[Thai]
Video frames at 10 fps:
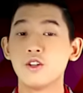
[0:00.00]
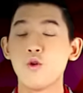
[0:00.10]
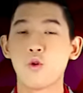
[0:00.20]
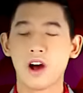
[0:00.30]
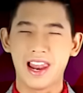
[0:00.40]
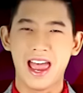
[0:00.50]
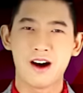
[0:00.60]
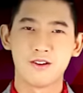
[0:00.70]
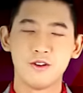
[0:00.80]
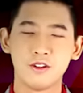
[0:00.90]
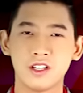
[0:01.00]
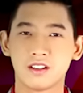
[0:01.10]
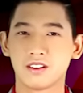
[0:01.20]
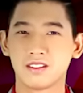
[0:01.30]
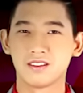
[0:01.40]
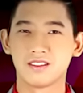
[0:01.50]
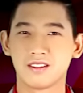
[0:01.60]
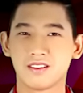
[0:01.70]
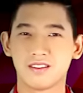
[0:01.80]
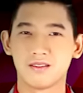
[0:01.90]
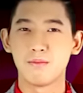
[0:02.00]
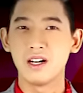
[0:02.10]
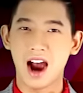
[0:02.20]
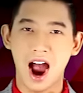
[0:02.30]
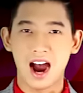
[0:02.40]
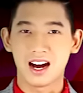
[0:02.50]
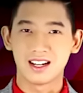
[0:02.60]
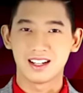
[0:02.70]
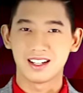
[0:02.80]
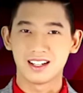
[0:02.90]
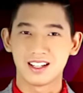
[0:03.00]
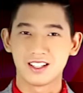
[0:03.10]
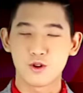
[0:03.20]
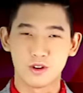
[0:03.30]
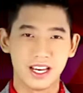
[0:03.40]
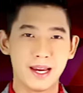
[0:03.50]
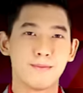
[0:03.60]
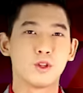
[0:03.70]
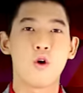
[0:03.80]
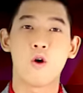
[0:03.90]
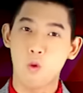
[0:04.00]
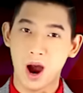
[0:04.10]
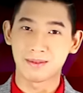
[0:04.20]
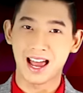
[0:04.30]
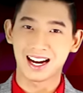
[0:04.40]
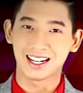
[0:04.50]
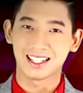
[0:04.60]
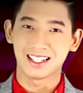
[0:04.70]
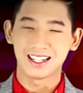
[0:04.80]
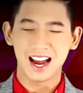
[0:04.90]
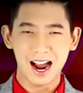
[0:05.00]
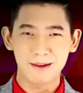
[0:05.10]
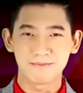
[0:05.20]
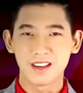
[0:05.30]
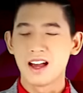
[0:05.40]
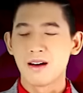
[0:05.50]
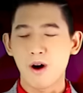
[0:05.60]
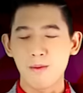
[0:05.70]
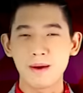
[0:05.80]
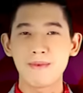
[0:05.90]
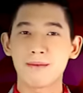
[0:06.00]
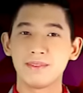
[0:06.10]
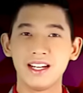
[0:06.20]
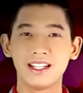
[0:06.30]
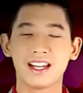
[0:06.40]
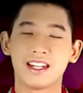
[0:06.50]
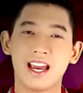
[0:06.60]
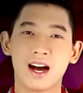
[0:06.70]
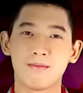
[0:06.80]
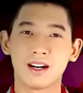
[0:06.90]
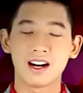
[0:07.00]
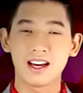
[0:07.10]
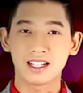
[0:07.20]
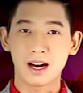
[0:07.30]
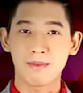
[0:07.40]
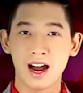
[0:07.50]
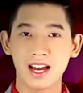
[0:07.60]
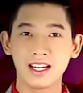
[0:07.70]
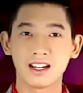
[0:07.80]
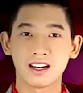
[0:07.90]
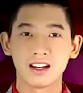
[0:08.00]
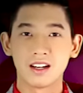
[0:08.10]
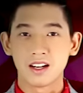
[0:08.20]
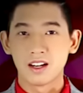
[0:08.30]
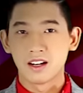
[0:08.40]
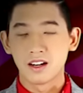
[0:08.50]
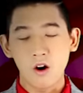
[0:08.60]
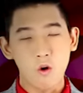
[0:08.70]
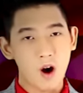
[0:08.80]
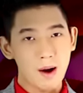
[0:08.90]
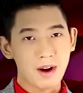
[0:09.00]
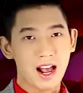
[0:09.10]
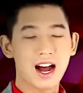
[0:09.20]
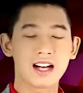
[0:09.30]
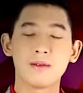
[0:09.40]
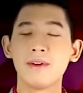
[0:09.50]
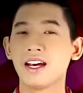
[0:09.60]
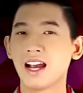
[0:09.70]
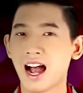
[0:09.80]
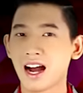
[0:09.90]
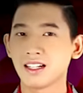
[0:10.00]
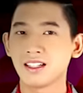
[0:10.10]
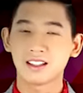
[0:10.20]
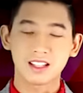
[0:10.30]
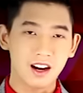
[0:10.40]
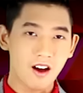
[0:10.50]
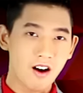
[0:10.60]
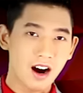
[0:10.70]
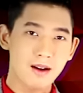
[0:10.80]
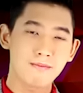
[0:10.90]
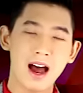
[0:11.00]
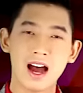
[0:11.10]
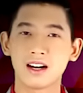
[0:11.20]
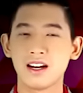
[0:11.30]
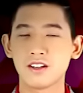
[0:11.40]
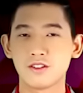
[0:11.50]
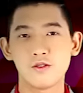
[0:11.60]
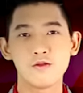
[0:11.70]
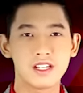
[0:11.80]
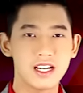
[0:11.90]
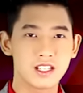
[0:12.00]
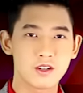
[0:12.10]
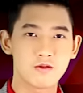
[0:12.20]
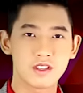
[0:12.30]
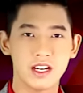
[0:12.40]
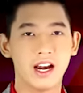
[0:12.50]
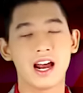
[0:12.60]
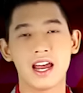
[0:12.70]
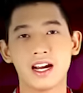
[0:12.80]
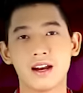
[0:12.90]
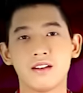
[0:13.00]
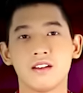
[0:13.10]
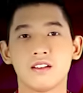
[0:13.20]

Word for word: อยู่กันแล้วรู้สึกเบื่อ จุดอิ่มตัวของความรักนะครับพอเป็นแบบนี้เสร็จเนี่ยมันก็เลยทำให้ เรื่องของความรักอาจจะมีการทะเลาะกกันบ้าง เรื่องจู้จี้จุกจิก อะไรกัน